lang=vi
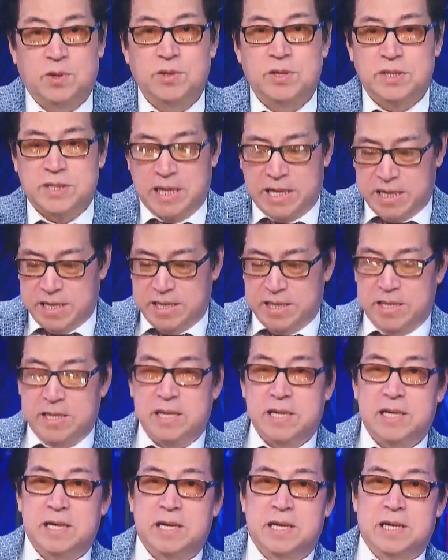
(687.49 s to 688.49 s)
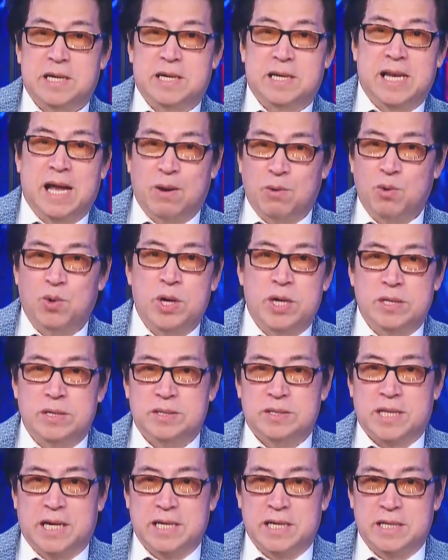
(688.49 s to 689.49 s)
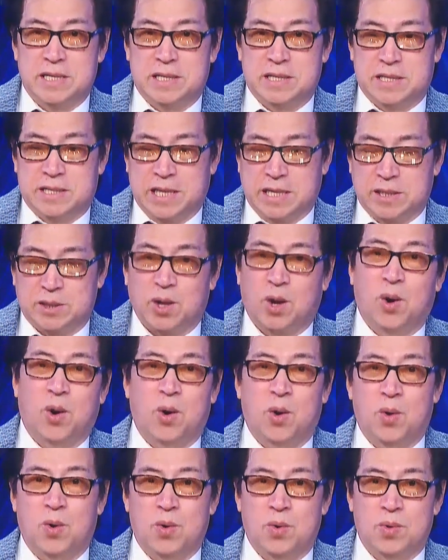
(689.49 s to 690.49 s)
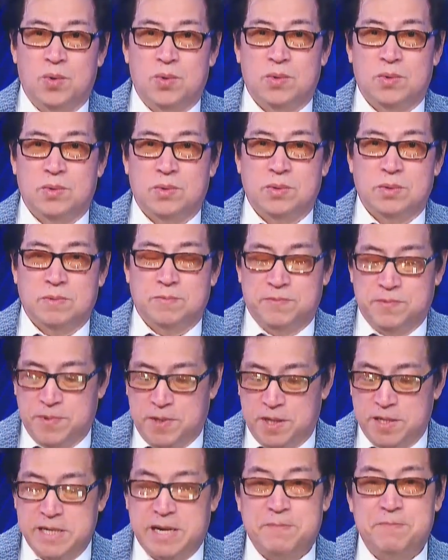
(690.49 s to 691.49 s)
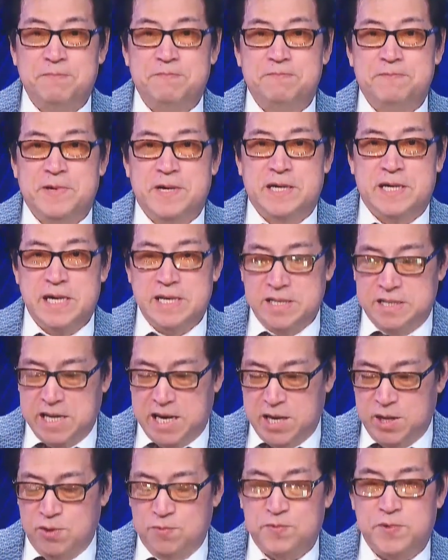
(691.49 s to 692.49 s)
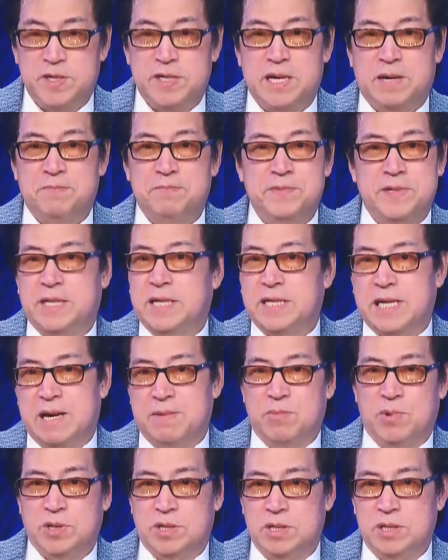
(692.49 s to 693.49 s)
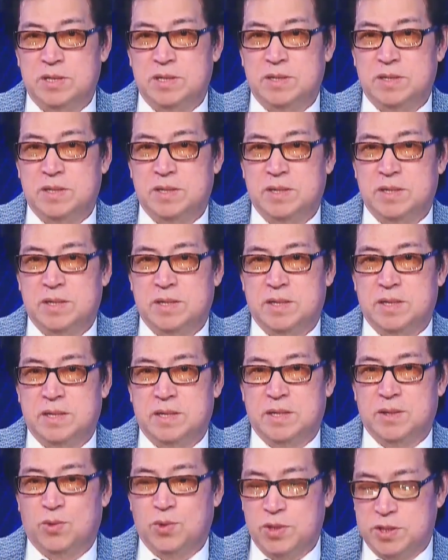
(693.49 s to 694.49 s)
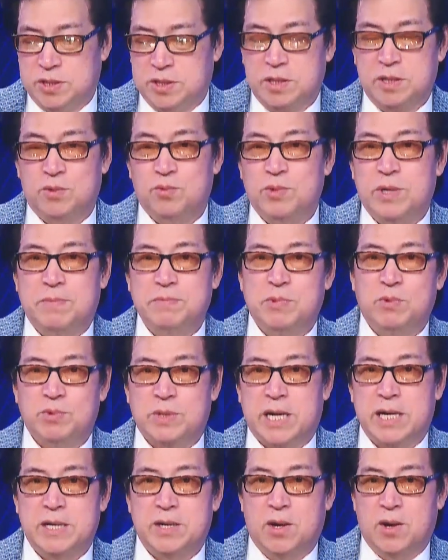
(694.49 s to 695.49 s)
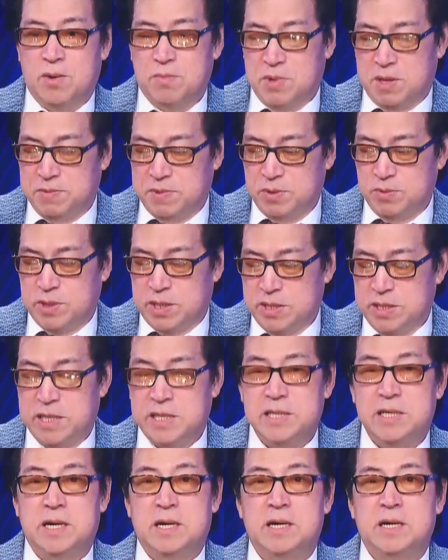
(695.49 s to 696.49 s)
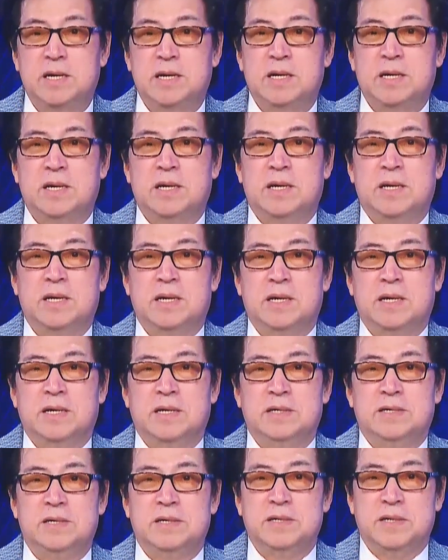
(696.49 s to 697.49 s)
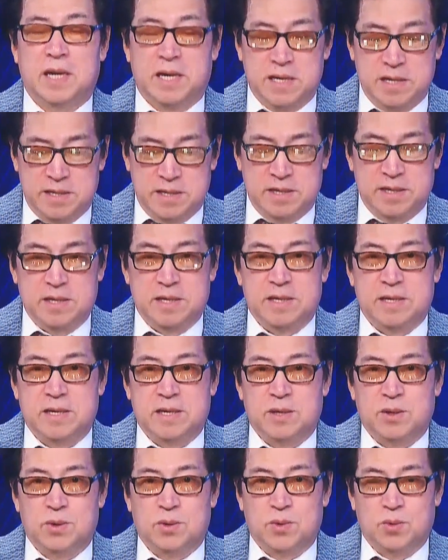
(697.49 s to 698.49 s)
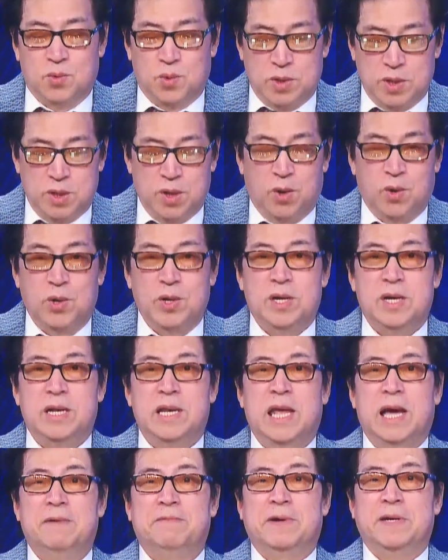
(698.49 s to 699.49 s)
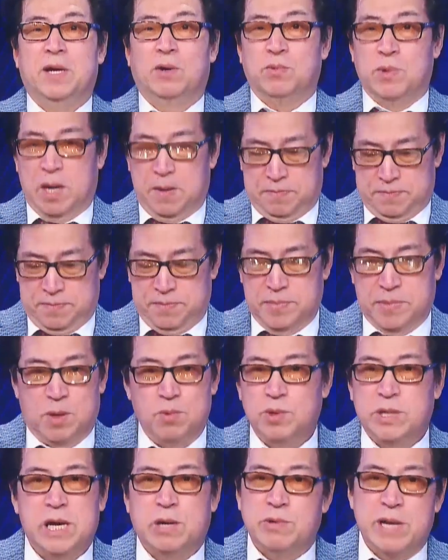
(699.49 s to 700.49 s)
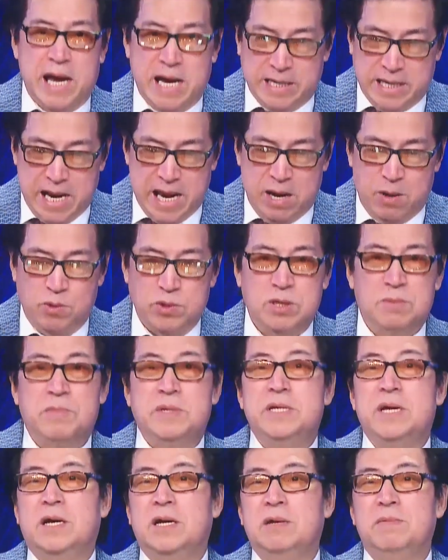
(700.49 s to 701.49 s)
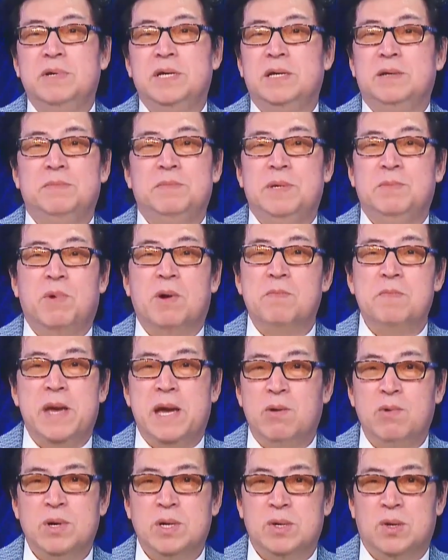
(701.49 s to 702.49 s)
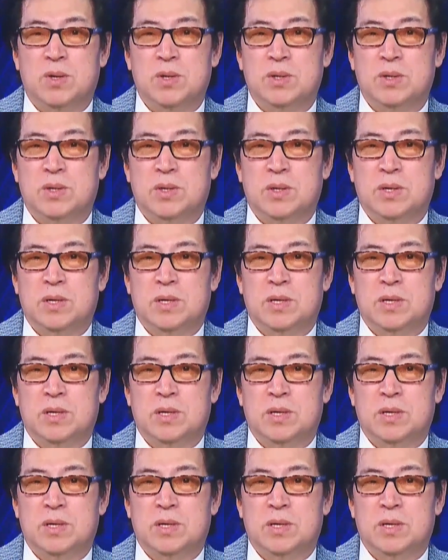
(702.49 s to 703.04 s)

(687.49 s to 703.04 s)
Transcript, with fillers: cho những tay lão luyện những tay tay tổ vừa nắm về kinh tế nó vừa nắm về tất cả mọi thứ quân sự cũng nắm trong tay nó bởi vì chúng ta nên nhớ trước đây quân đội là phải độc lập không có theo đảng nào nhưng bây giờ nó bị bị bóp méo hết rồi